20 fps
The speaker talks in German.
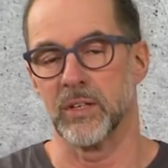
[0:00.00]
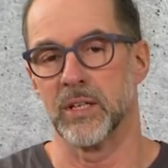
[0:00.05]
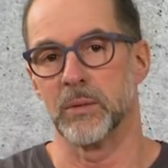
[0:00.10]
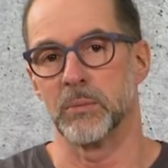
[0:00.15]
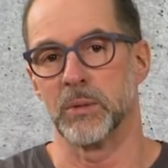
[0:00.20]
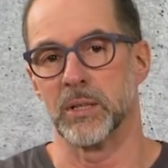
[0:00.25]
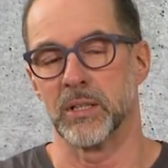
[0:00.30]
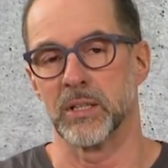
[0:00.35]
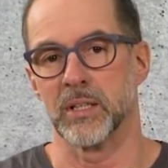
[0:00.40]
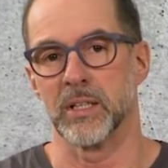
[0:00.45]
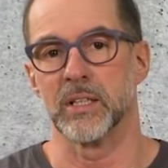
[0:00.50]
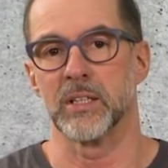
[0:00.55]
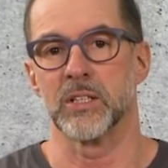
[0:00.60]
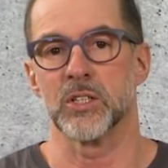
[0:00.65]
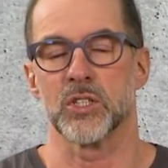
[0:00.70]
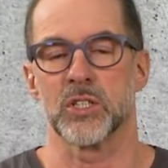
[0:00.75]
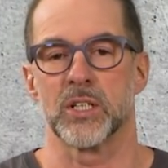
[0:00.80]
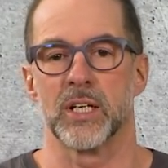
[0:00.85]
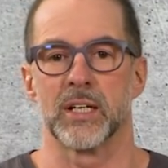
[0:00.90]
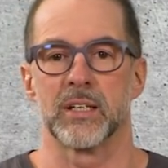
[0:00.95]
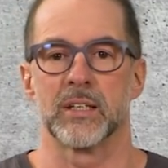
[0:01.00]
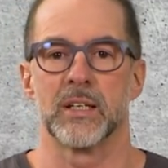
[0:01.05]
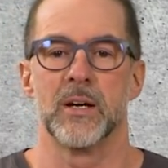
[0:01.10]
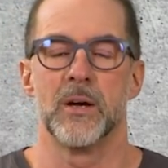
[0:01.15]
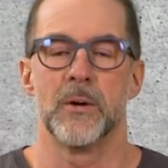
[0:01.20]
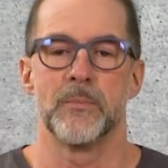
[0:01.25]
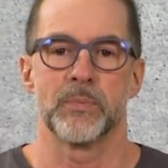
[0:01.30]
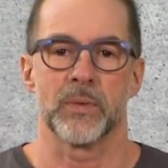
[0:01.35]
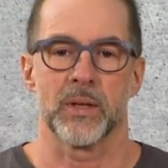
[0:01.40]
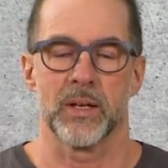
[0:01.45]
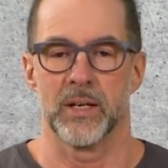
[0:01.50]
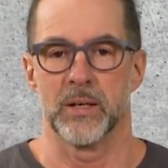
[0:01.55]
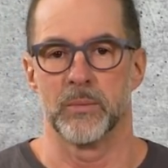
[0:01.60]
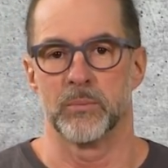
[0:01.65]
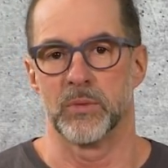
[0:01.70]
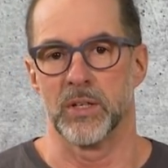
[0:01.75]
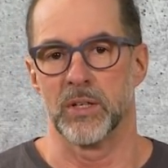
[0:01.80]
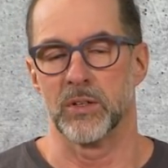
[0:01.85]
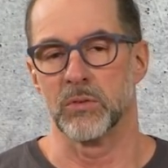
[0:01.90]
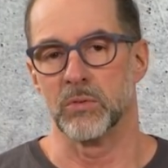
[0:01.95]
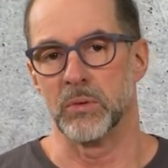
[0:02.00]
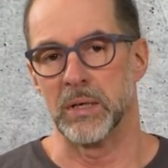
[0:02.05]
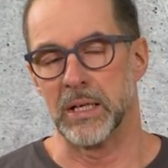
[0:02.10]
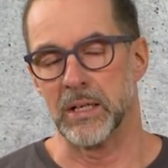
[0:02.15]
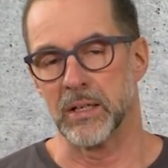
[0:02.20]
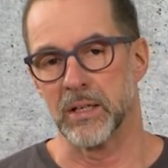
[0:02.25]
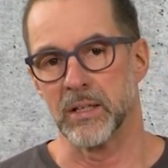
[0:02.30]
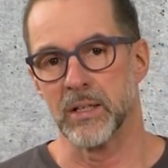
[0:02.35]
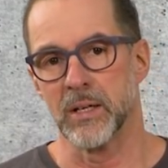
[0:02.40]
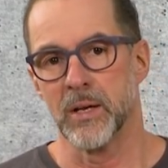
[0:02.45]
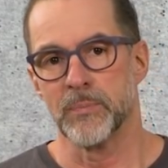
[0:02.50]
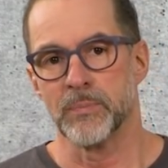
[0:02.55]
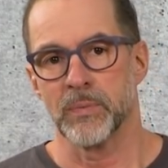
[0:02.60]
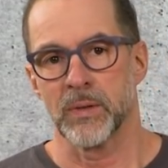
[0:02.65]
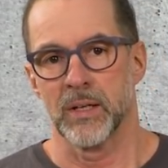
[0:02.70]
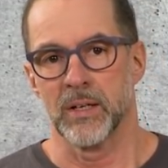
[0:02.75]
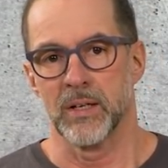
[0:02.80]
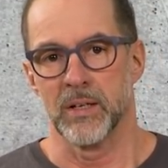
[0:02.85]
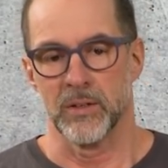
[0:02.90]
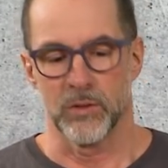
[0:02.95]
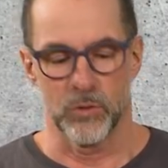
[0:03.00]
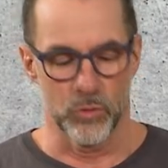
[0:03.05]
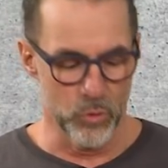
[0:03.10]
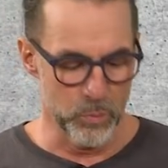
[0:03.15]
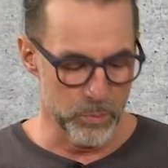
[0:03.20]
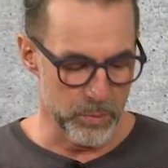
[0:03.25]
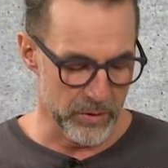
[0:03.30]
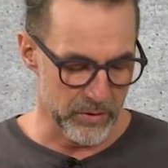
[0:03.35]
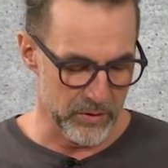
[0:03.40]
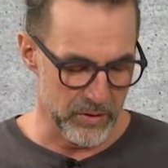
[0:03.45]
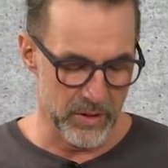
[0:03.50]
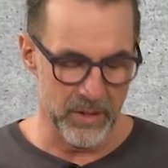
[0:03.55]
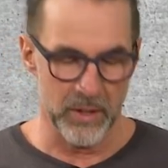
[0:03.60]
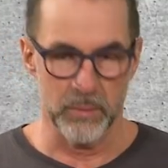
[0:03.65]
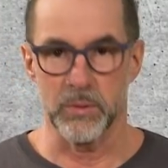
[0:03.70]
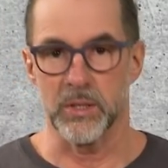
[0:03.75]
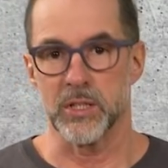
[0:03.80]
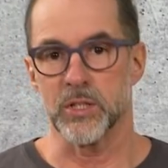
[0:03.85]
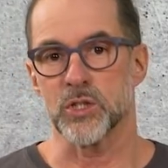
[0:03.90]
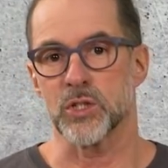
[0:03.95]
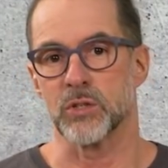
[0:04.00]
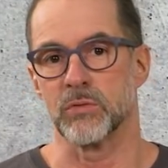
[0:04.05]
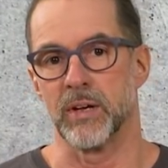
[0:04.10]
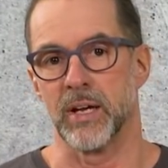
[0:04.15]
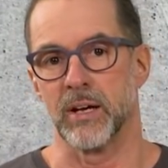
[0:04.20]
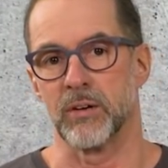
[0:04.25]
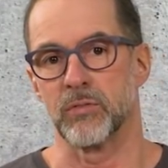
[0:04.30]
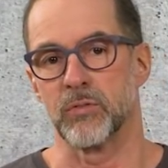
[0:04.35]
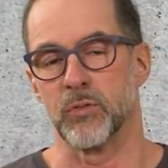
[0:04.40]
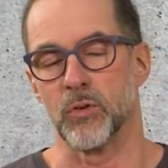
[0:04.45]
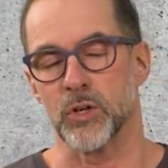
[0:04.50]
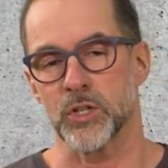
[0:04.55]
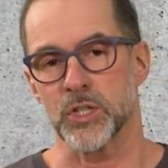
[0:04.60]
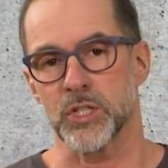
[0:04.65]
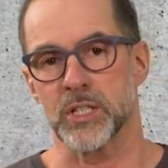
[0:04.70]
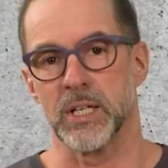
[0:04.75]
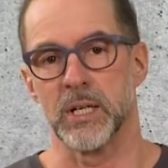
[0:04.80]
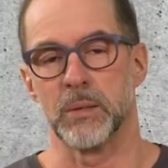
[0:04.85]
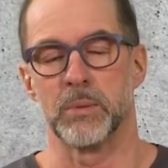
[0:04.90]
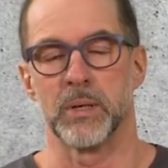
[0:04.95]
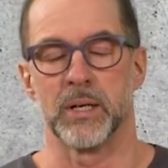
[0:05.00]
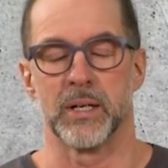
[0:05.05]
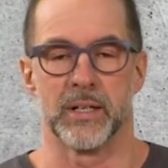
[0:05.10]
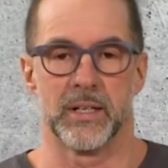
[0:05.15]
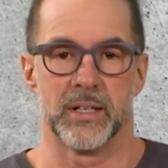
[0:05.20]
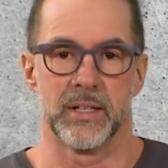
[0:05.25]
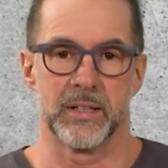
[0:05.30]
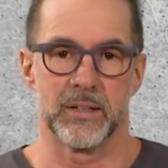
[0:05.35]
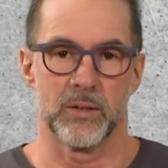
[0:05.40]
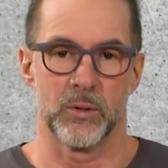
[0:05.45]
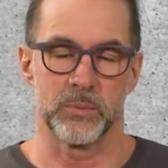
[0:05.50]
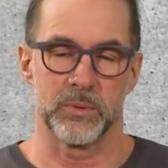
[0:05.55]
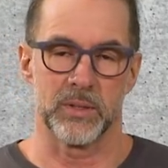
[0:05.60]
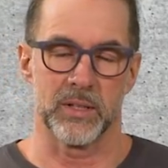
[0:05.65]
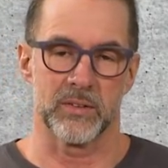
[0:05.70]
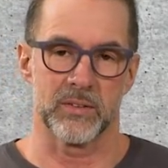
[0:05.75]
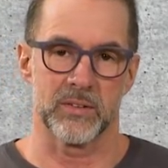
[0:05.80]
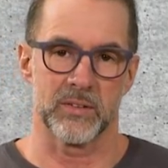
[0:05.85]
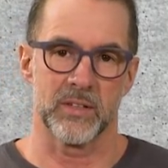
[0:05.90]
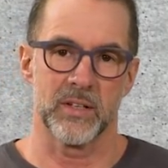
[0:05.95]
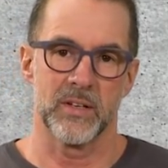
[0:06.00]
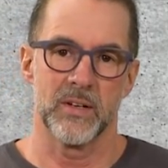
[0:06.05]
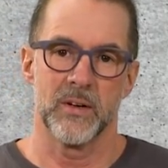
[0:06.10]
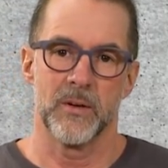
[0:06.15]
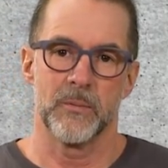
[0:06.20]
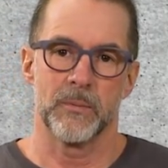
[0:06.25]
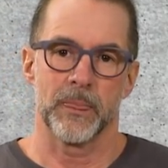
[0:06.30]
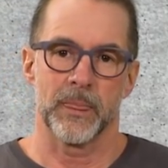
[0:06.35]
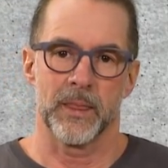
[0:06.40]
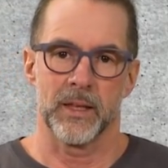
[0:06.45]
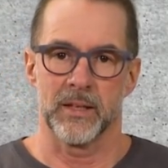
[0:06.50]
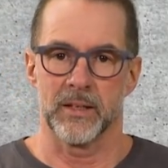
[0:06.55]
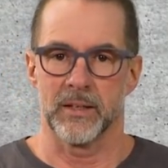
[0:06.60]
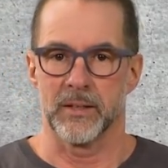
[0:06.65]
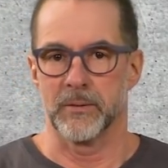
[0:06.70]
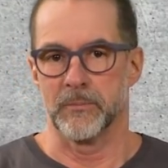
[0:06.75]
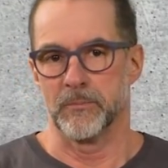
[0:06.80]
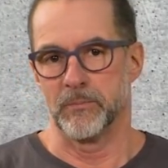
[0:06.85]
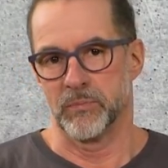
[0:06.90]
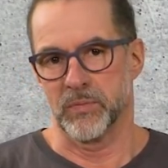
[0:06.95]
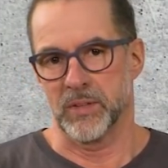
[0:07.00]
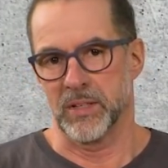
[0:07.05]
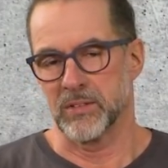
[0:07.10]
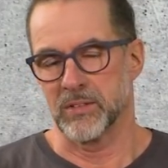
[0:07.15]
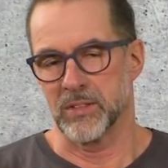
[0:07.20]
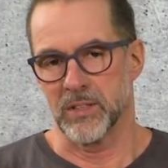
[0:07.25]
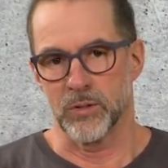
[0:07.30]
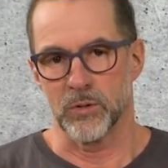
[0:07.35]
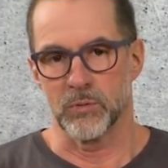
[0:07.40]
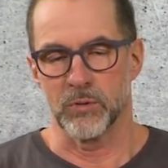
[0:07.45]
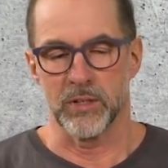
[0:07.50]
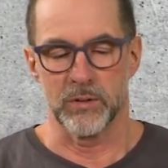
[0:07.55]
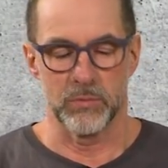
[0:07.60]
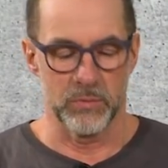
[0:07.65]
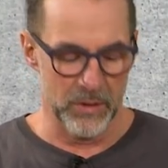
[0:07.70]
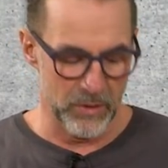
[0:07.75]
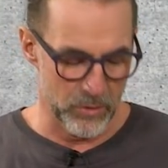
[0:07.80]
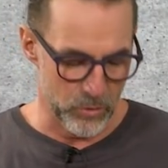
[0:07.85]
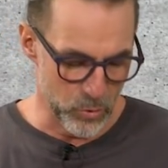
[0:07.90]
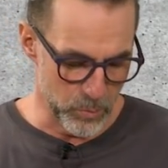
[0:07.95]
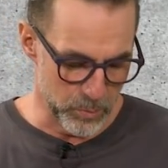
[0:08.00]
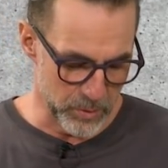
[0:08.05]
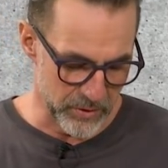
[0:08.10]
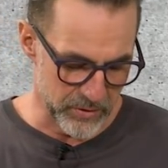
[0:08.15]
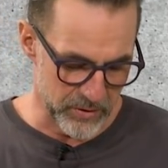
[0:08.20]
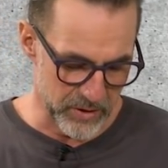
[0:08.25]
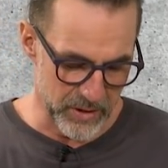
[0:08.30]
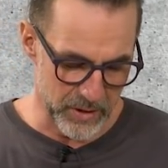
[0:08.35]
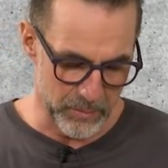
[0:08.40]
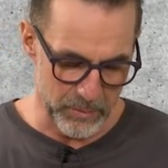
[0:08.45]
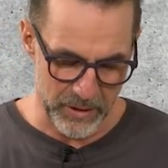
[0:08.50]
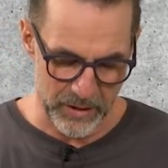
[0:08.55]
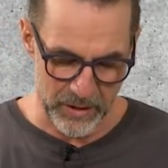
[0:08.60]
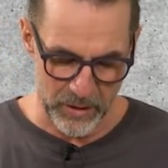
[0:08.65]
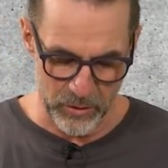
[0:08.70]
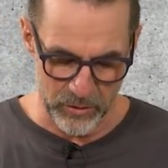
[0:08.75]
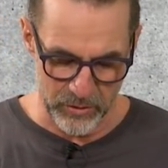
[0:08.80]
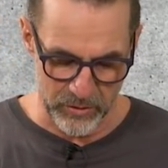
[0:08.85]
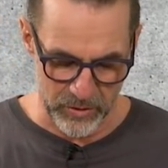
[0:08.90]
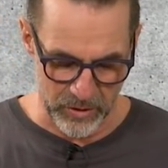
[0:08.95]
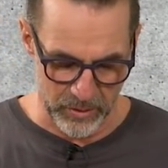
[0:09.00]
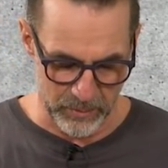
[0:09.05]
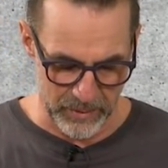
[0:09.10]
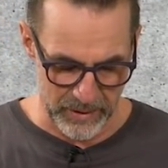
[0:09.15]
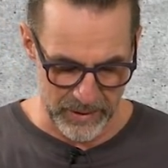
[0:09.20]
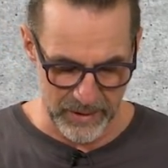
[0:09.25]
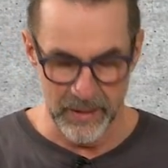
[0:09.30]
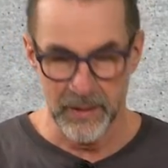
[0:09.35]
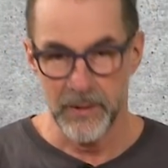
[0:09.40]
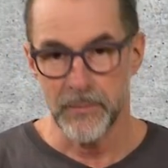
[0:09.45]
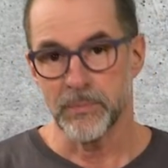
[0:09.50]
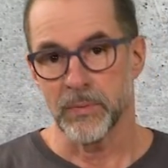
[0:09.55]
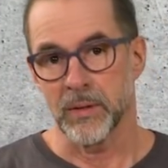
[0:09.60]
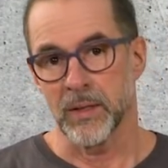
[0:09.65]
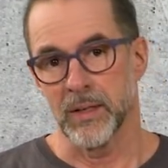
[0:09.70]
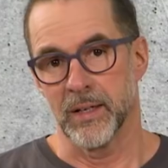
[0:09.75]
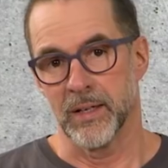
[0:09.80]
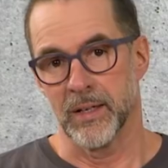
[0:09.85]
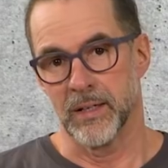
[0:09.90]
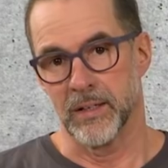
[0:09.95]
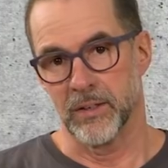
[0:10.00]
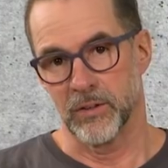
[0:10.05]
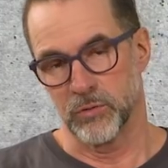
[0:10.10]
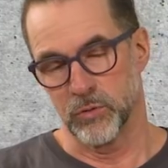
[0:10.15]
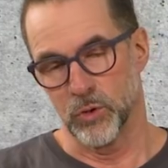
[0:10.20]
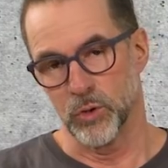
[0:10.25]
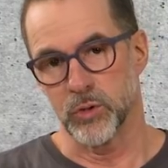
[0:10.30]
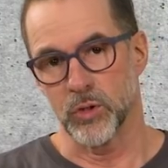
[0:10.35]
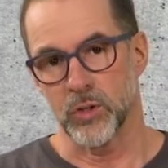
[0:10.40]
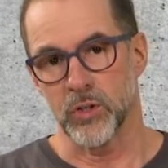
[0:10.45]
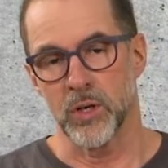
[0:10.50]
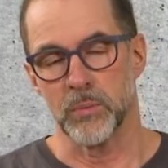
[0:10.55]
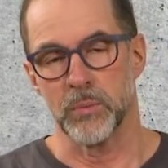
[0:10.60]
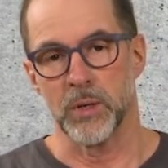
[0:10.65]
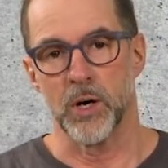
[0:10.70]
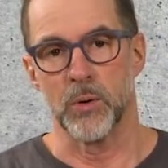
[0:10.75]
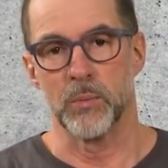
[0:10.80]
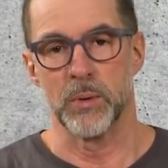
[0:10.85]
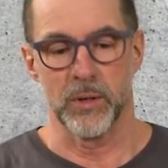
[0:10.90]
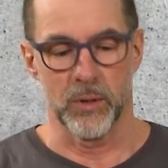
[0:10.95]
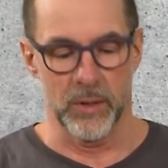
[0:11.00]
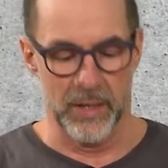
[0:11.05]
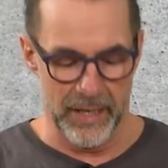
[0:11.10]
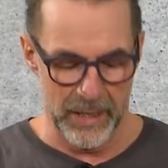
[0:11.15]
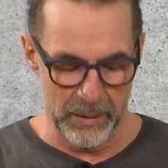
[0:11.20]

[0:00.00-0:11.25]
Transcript: Cinnamon drin gesteckt. Ähm, deswegen äh, Super Cinnamon schwer vorstellbar, ne? ob das, ähm, dass da sowas wie ein Super Cinnamon rauskommt. Ne? Äh, das Foto können wir auch mal noch